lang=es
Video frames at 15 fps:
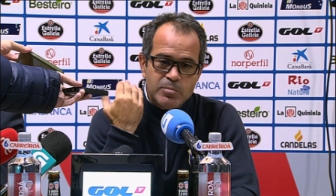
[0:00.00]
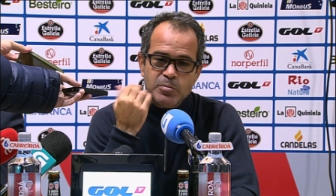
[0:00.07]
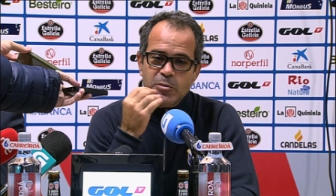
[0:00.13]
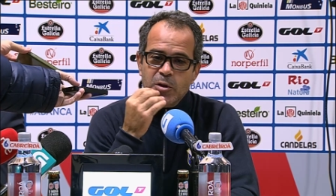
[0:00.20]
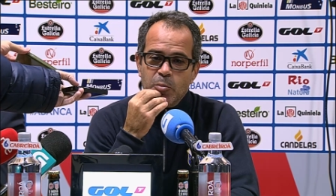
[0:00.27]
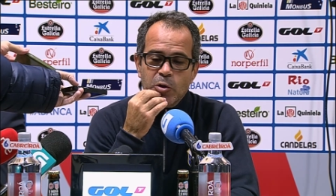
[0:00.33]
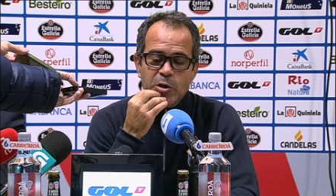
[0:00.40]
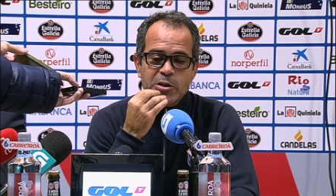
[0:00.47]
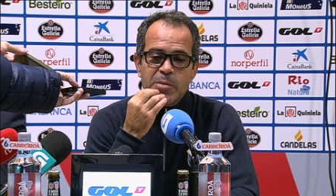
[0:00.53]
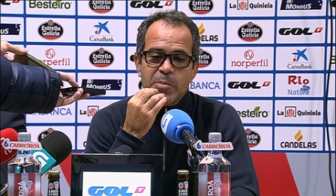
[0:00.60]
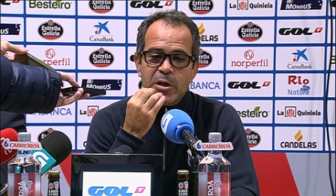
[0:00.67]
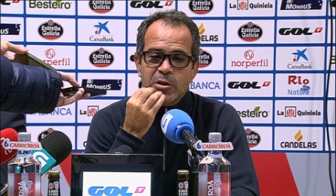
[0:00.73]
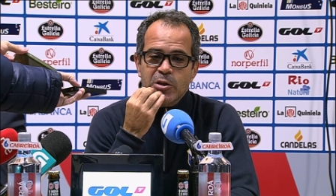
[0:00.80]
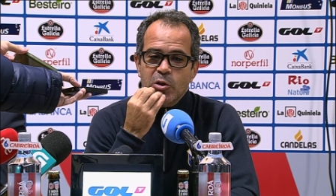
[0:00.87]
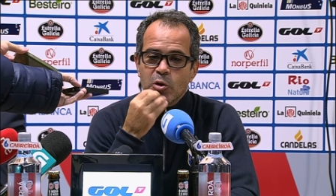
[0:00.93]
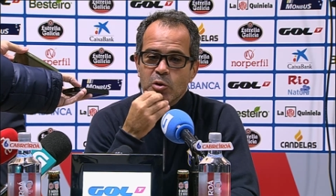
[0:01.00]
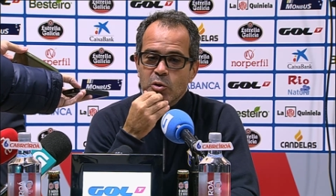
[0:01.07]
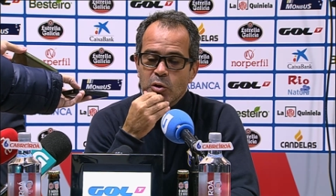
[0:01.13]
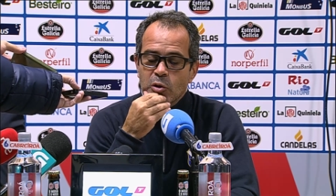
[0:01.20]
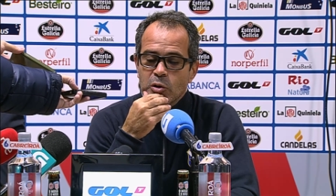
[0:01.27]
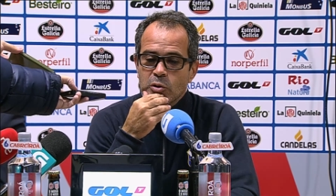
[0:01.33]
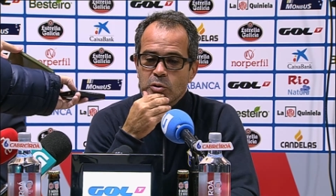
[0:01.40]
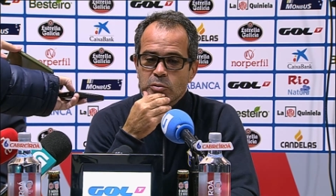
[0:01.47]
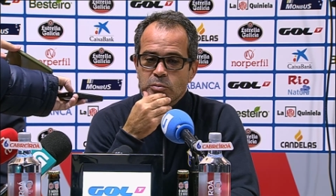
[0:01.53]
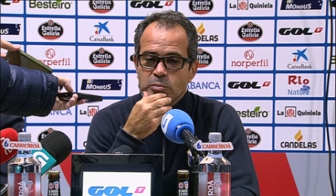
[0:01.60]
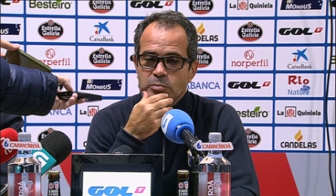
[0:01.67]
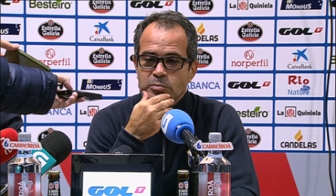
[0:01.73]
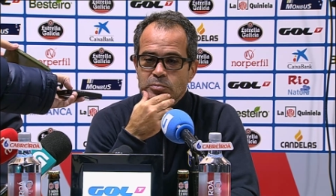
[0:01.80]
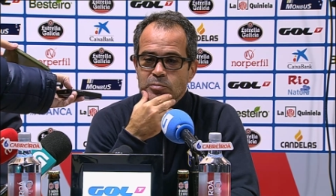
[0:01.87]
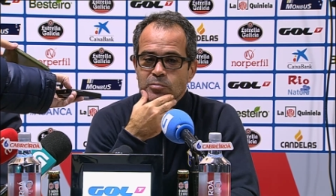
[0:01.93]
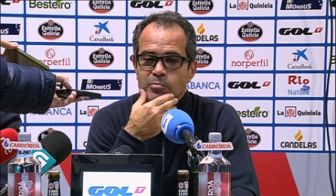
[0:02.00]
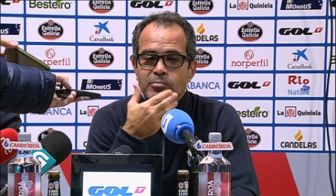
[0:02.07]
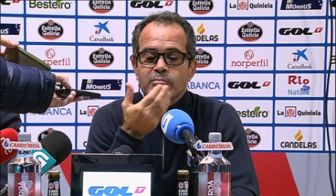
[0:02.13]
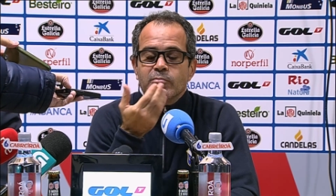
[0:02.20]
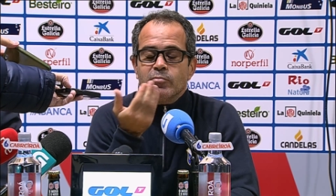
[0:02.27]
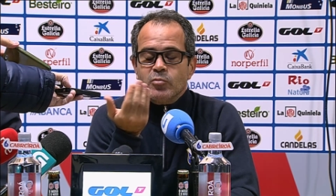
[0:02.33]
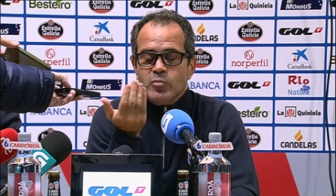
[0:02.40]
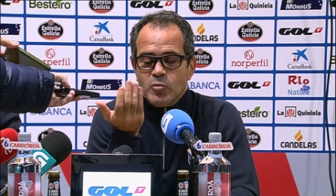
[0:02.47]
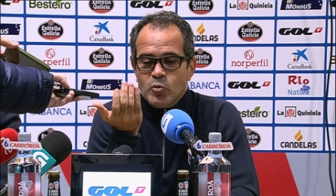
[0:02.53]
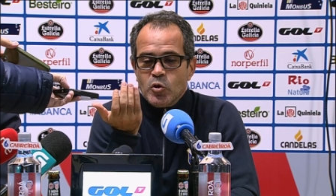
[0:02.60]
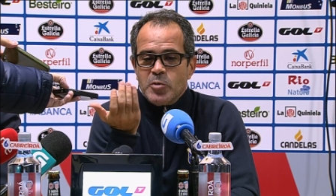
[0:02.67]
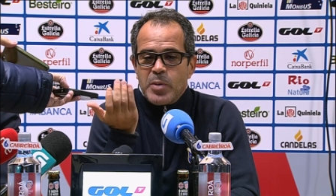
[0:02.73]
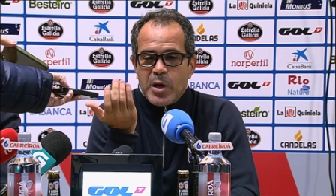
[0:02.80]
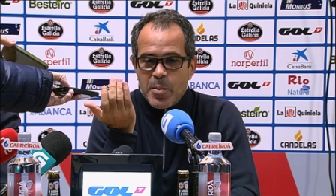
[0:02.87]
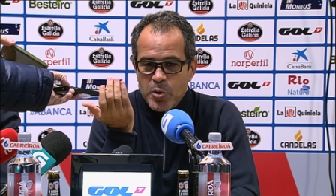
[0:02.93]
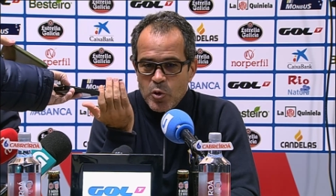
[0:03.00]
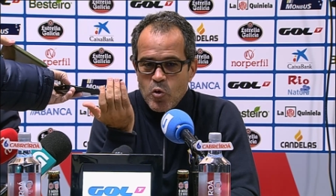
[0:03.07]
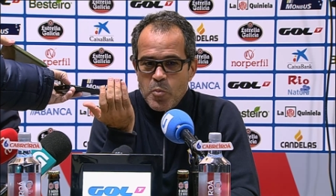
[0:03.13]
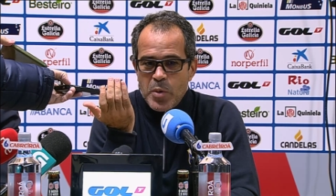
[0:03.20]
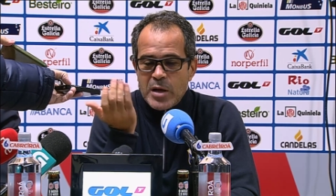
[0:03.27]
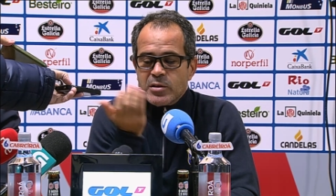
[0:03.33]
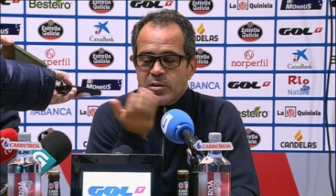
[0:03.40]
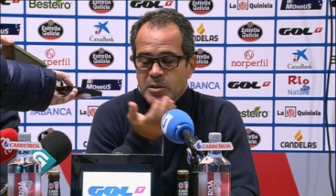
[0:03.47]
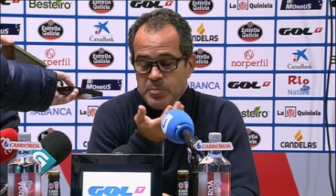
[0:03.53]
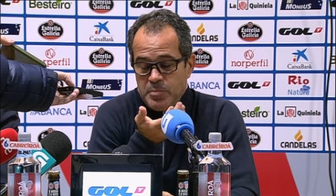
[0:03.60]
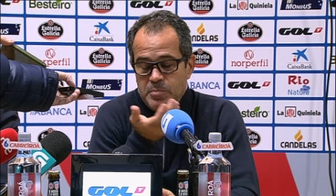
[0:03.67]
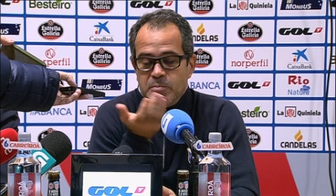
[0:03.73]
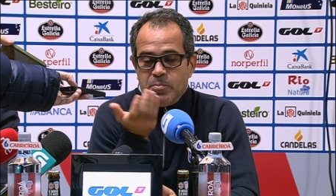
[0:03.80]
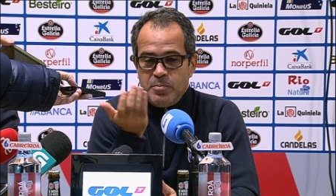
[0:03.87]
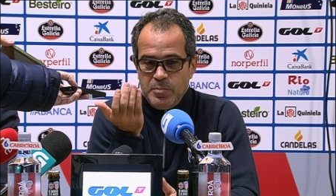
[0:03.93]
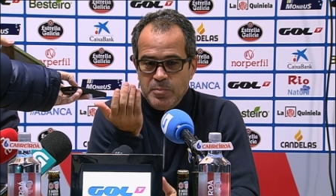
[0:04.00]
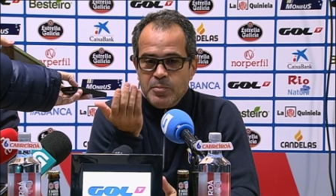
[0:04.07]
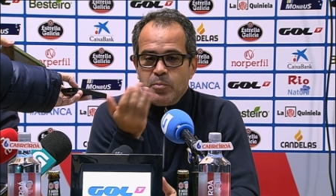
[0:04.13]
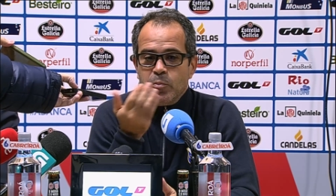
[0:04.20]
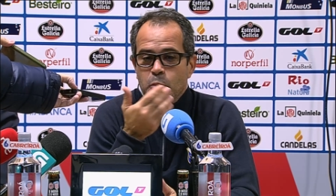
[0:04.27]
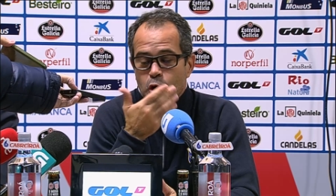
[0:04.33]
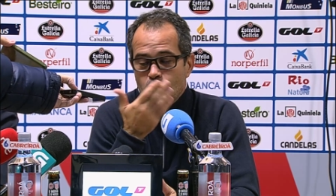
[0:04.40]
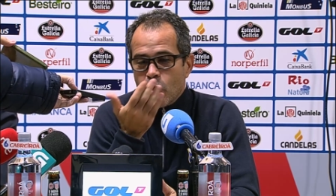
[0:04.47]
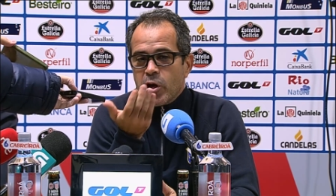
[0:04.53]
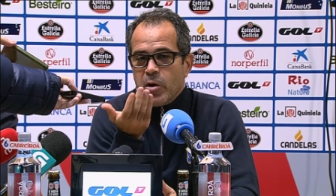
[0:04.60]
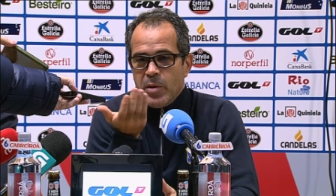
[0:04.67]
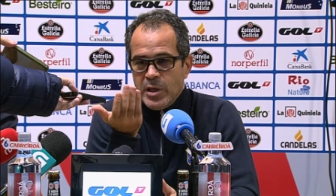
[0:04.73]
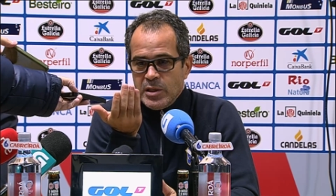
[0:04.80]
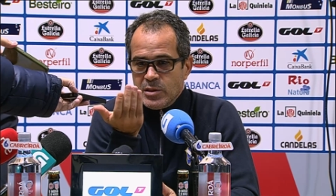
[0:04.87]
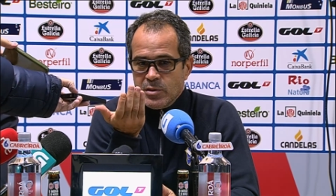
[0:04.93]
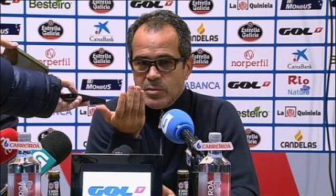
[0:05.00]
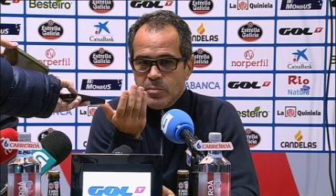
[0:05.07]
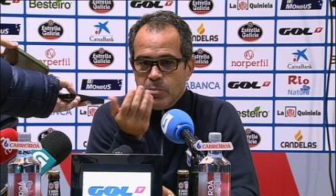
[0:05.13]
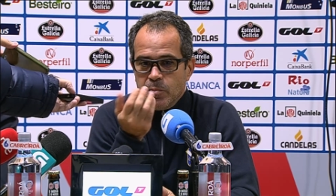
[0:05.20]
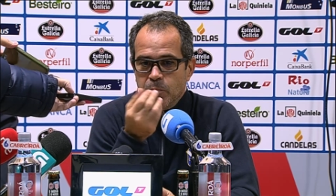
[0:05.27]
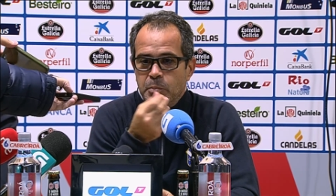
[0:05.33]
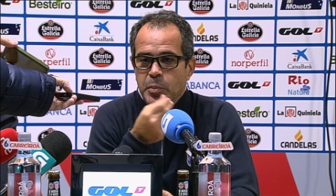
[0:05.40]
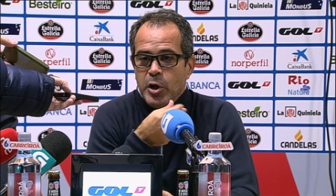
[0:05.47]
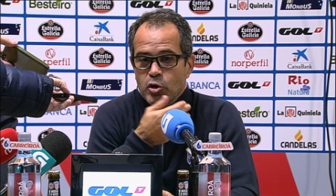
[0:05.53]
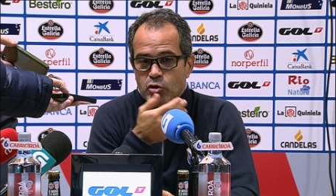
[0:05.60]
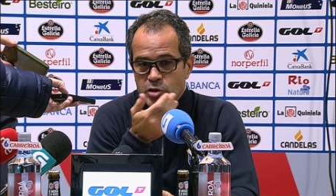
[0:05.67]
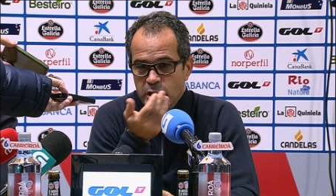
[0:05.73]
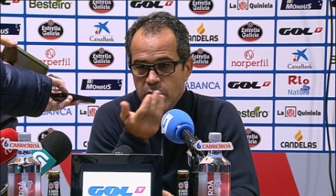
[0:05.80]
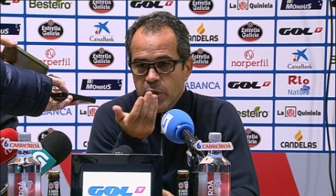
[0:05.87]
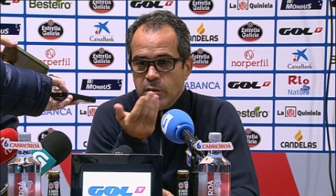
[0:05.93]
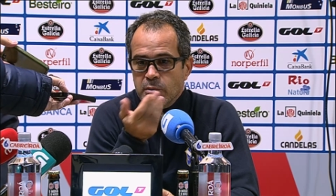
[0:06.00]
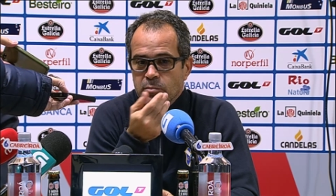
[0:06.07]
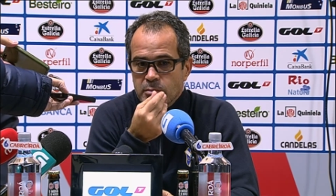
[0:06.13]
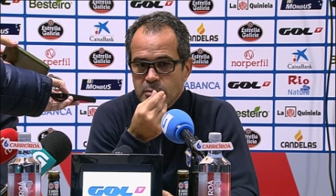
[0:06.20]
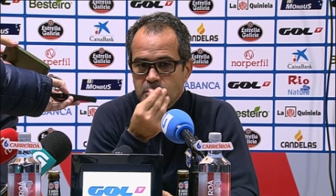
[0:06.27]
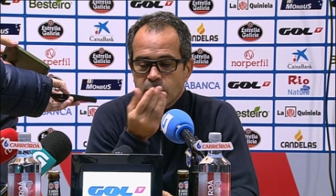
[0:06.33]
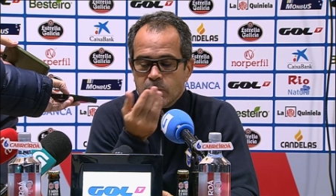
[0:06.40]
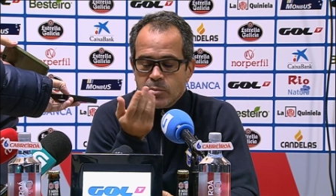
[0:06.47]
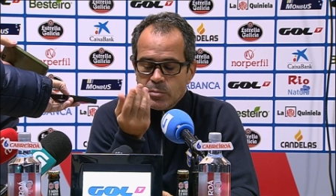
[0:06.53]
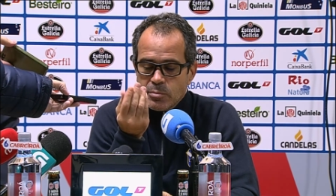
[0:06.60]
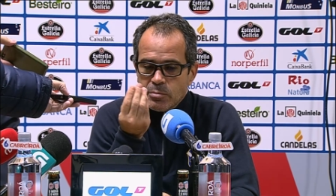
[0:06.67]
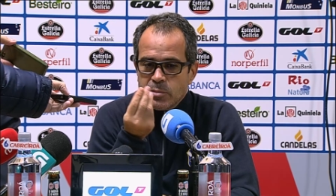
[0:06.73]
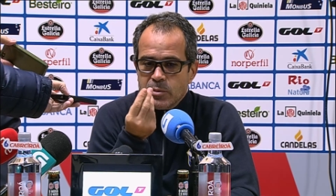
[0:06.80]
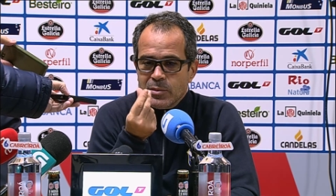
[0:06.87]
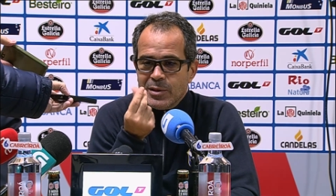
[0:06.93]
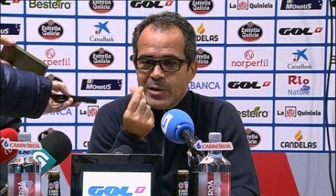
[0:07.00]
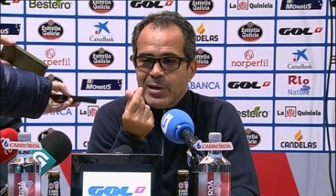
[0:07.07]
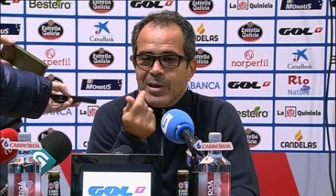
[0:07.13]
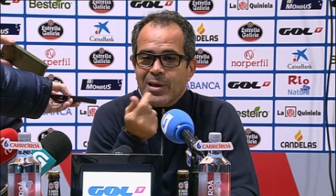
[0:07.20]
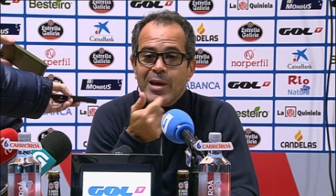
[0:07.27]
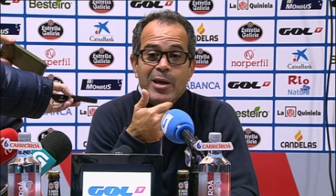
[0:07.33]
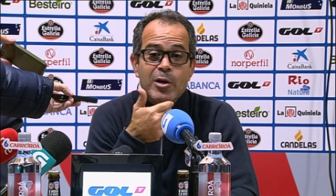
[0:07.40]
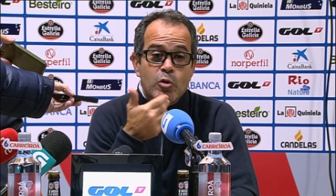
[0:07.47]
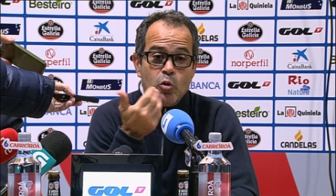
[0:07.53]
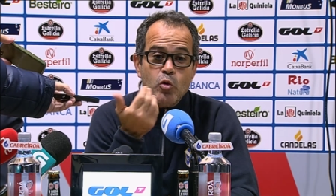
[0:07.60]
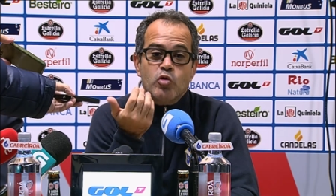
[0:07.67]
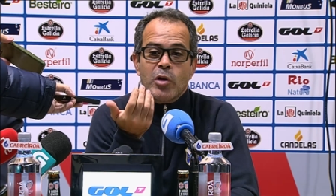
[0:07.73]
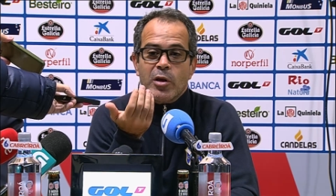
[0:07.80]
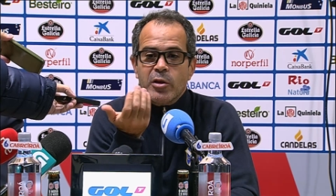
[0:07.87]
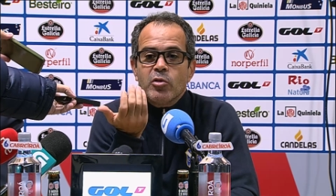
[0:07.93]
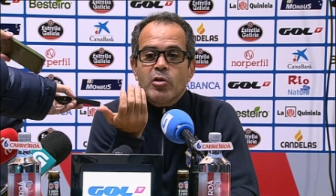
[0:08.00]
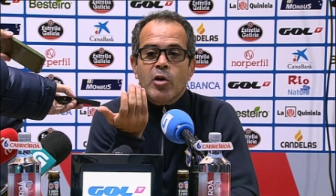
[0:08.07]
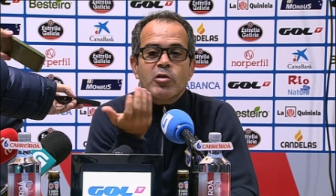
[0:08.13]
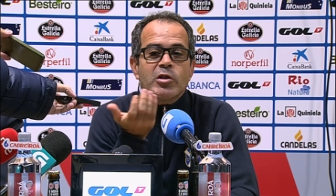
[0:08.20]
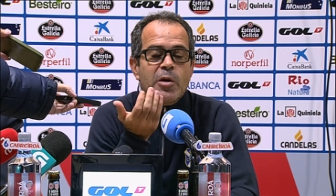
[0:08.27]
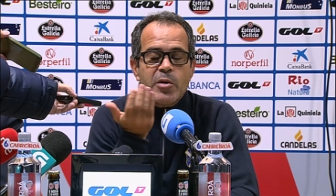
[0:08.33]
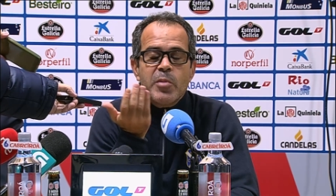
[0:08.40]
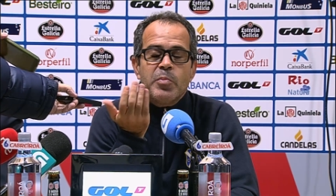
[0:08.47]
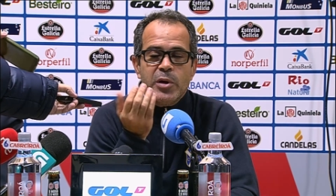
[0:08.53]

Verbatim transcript: Después de este partido no, no es para preocuparse por lo que ves, pero sí que incluso haciendo las cosas bien